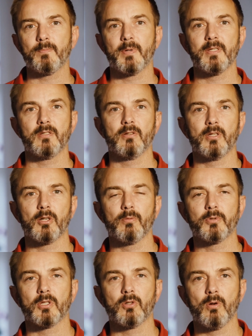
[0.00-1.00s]
spędzonego
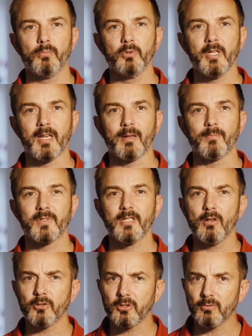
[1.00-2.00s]
przed komputerem, z
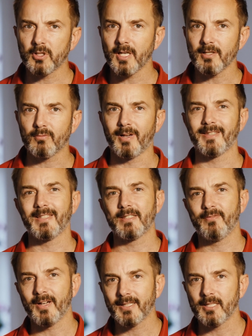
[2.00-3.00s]
ilością czasu, a nie z
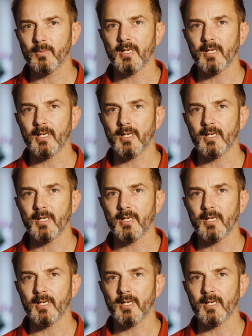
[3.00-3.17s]
faktem